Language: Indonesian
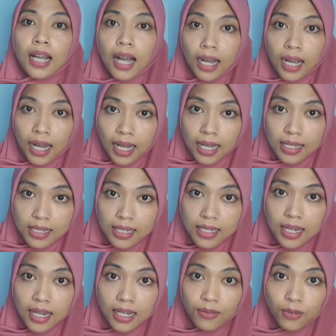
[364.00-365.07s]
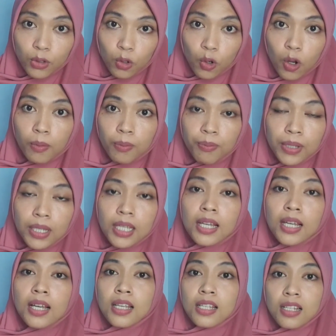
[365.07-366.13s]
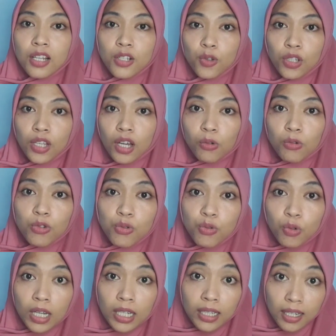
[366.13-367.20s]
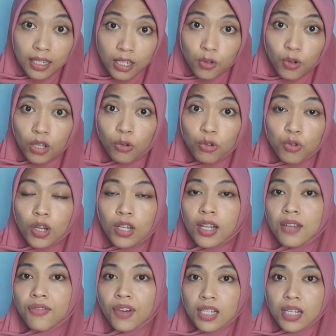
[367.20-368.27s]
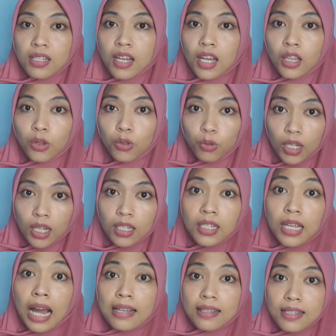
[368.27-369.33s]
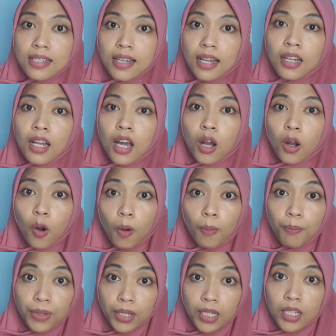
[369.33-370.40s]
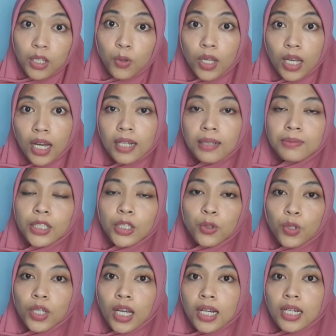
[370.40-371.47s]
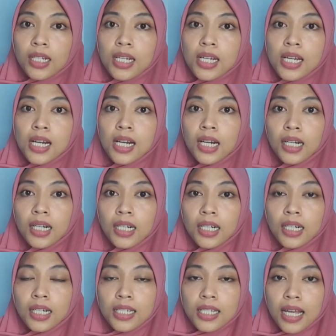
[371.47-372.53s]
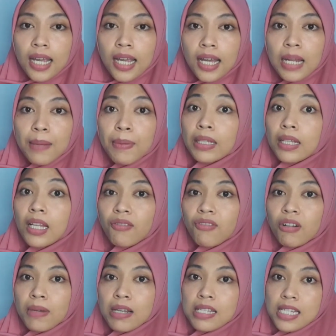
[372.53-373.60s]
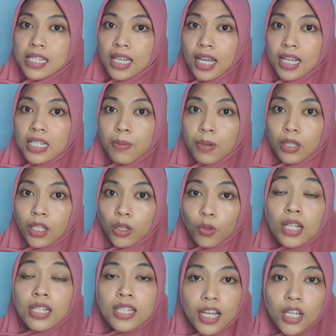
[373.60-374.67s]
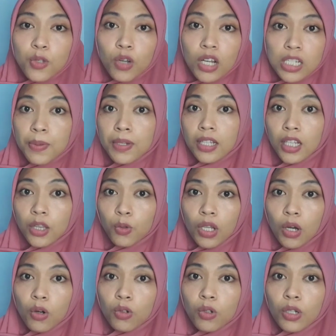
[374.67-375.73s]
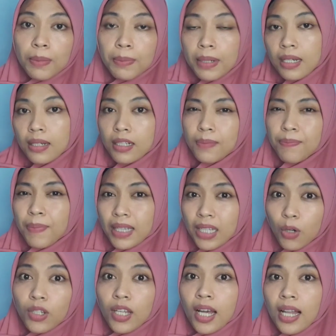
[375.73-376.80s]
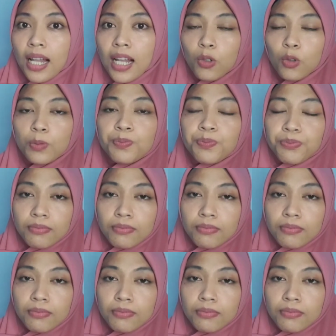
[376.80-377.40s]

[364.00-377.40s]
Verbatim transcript: KK asli dan fotokopi, selanjutnya rujukan tadi surat rujukan dari ke satu tadi asli dan kopi gitu ya. Itu yang uh, saya dapatkan informasinya seperti itu dan saya juga seperti itu tahun apa 4 tahun yang lalu.